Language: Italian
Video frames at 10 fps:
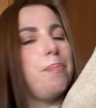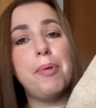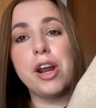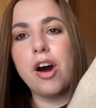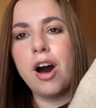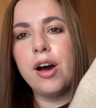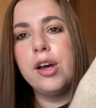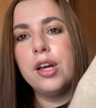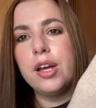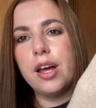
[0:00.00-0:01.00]
Però
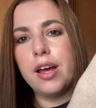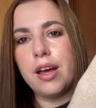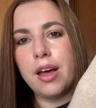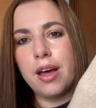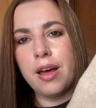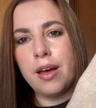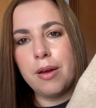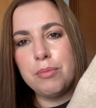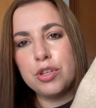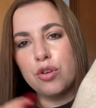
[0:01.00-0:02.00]

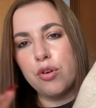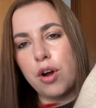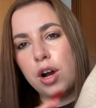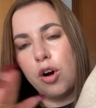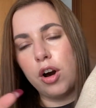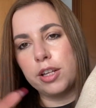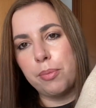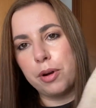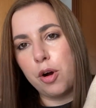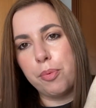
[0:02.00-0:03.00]
eh, mi sono accorta
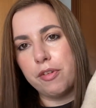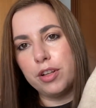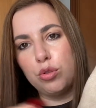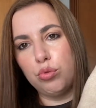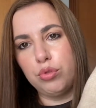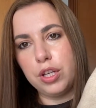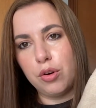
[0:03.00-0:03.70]
perché ho provato tutti i